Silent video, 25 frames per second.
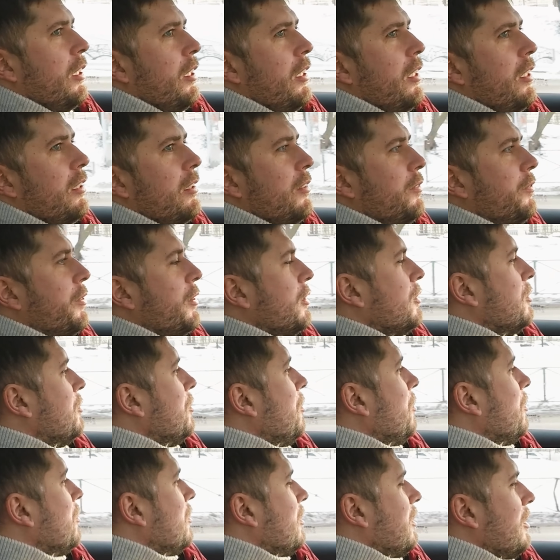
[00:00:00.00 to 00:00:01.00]
Или на
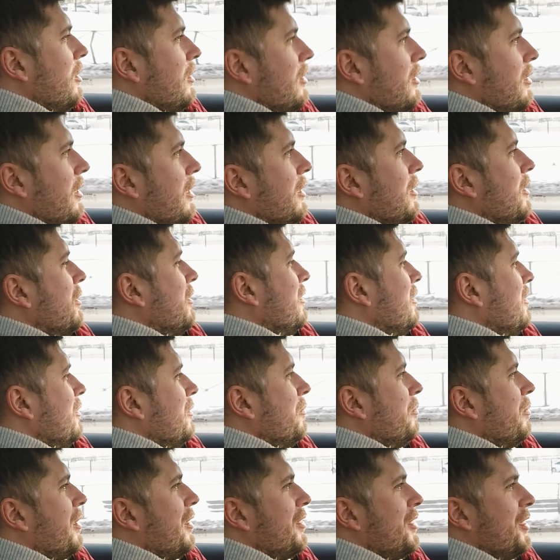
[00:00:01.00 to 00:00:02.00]
фрикционной, как
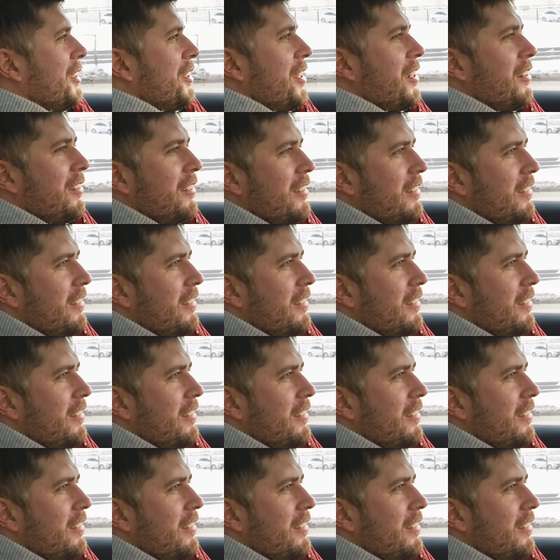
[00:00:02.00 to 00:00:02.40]
профессионалы